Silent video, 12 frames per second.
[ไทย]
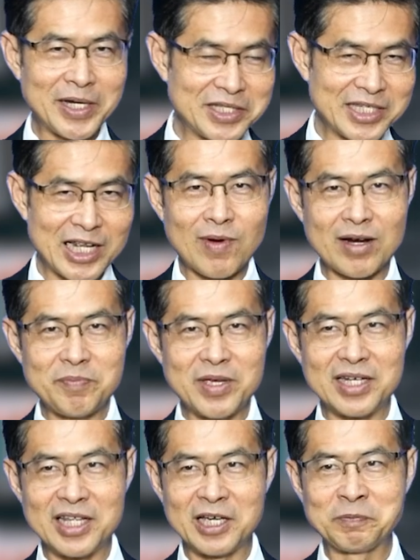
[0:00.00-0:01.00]
ฏิเสธความรับผิ
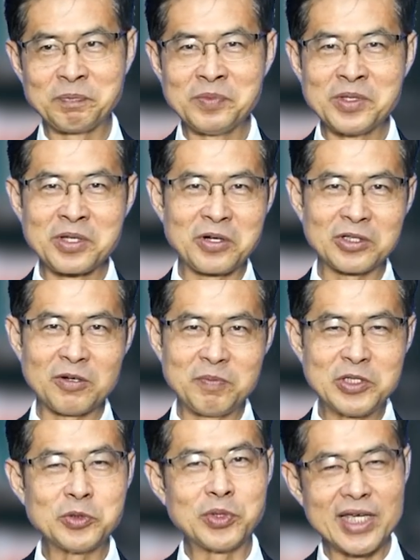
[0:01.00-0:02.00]
ดเนี่ยก็ต้อง
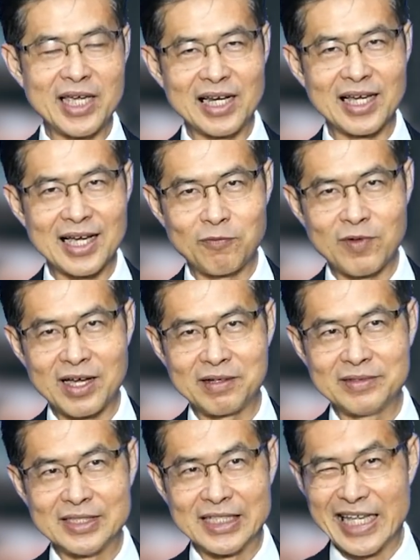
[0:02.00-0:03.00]
พิสูจน์ให้เห็นแล้วครับว่า
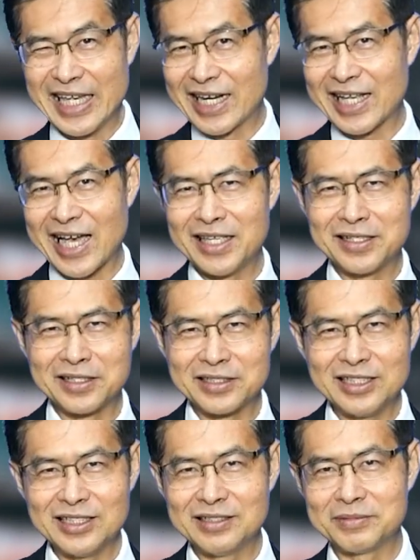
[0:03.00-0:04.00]
ไอเหตุการณ์ที่เกิด
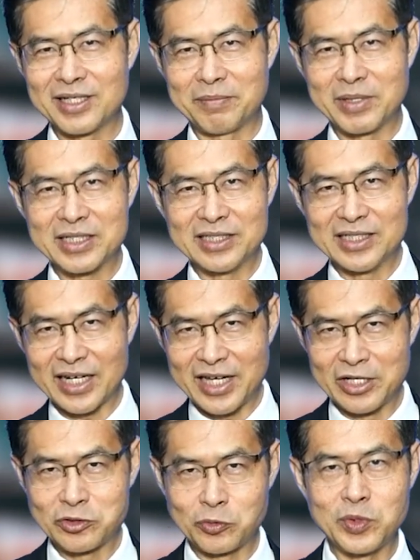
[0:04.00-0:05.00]
ขึ้นเนี่ยมันเกิดจากเห
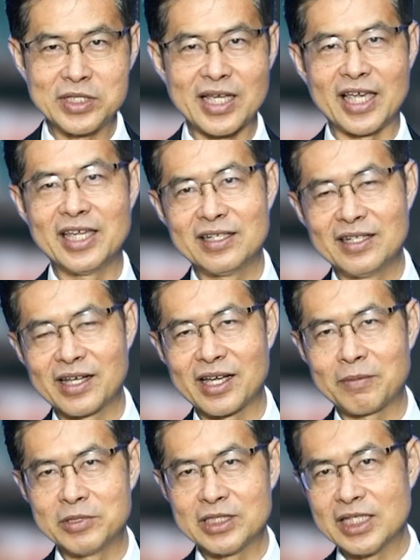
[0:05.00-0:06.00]
ตุสุดวิสัยนะครั
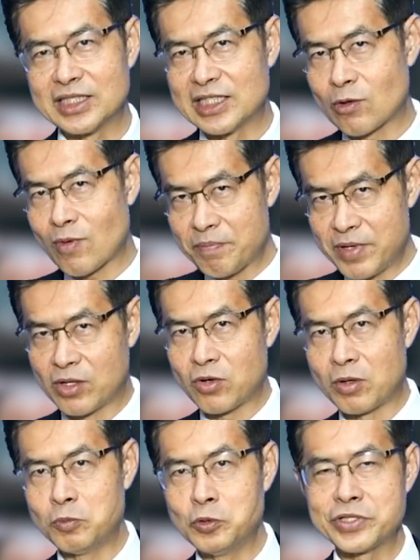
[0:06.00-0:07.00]
บหรือเกิดจากความผิดขอ
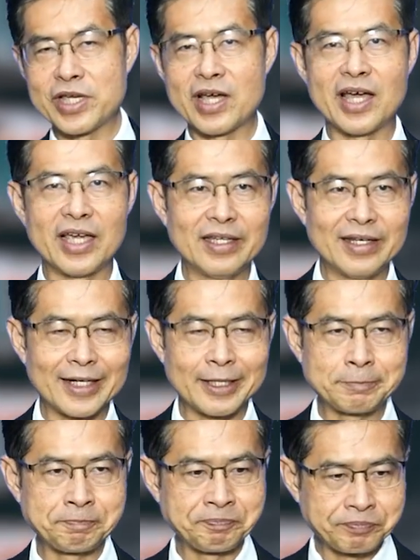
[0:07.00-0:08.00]
งผู้เสียหายนะครับ
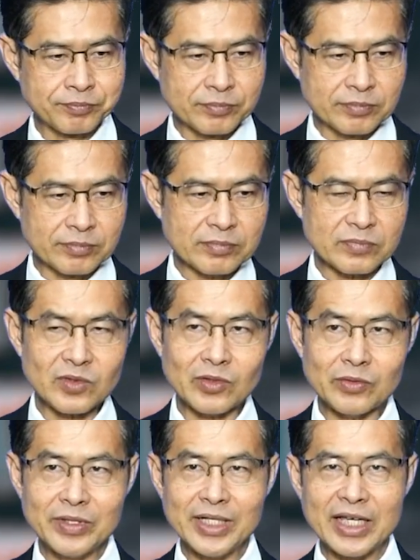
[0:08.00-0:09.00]

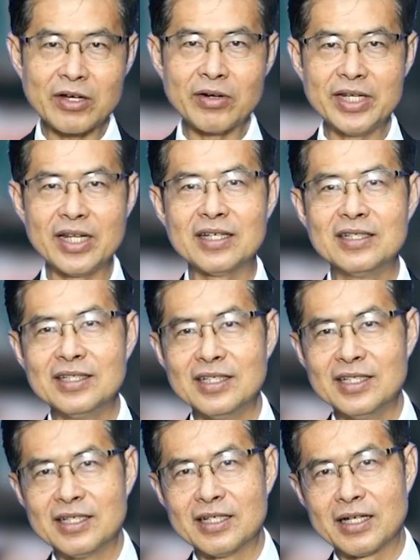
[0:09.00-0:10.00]
เพราะฉะนั้นในกรณีเนี้ย
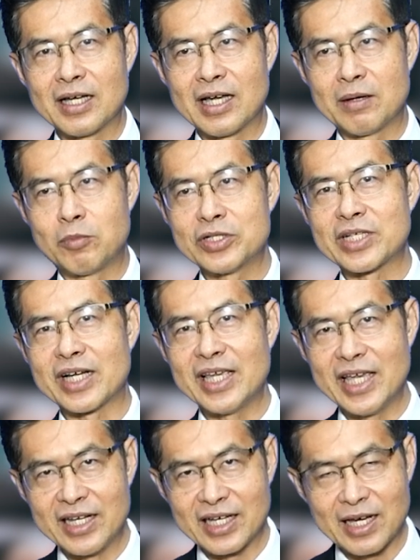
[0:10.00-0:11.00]
บริษัท A
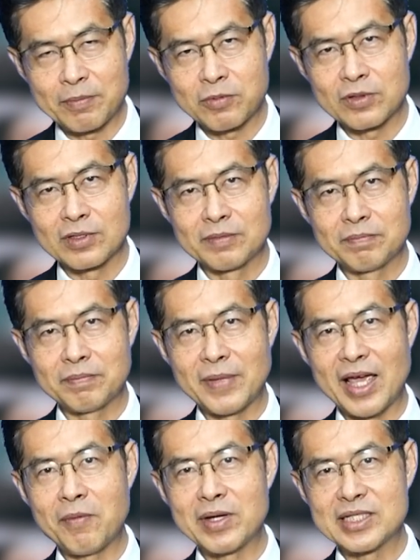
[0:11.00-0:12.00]
นะครับ
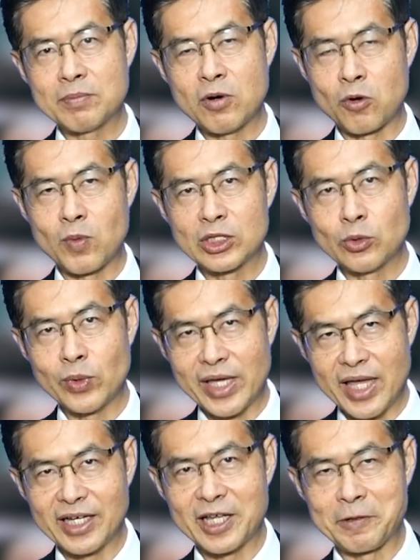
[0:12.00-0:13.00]
แม้ว่าจะบอกว่าตัวเอ
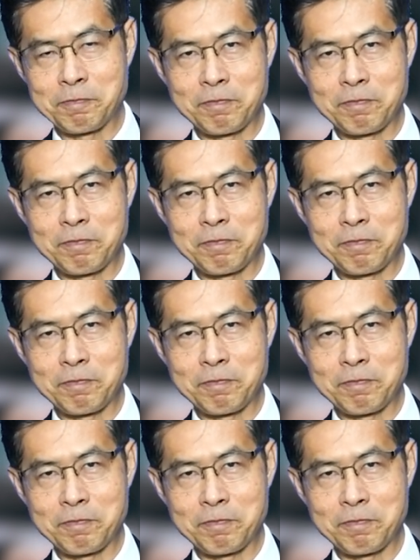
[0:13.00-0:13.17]
งเนี่ย